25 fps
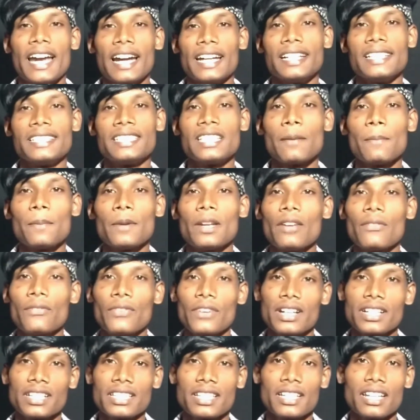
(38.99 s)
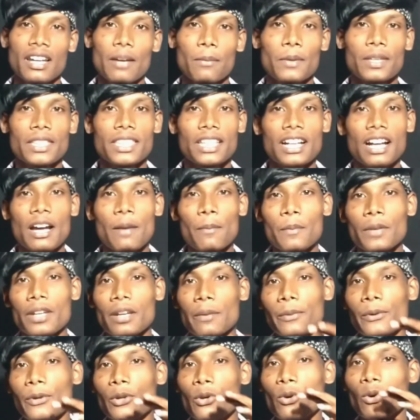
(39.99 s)
एंड इससे पहले फ्रेंड्स अगर अभी तक आप
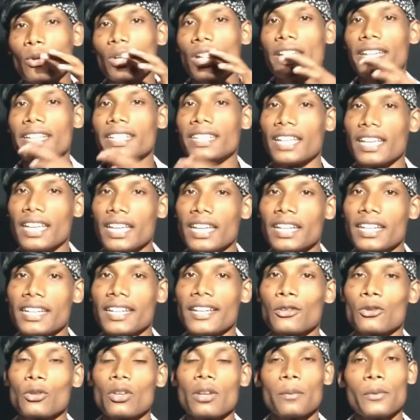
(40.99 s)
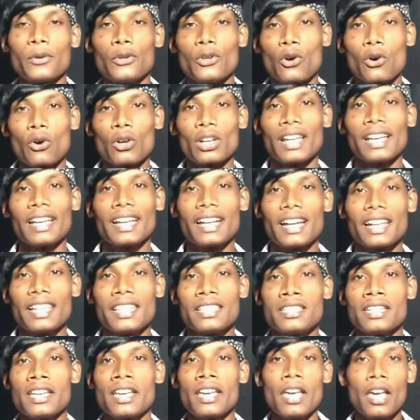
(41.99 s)
मेरे वीडियो को लाइक नहीं किए तो वीडियो को लाइक कर
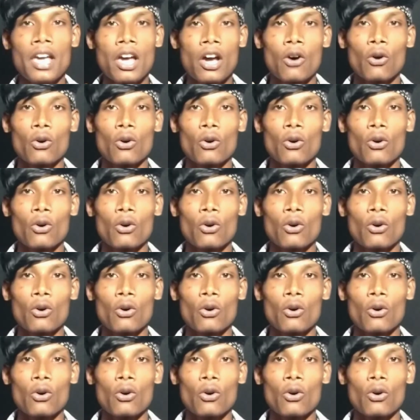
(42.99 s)
दीजिए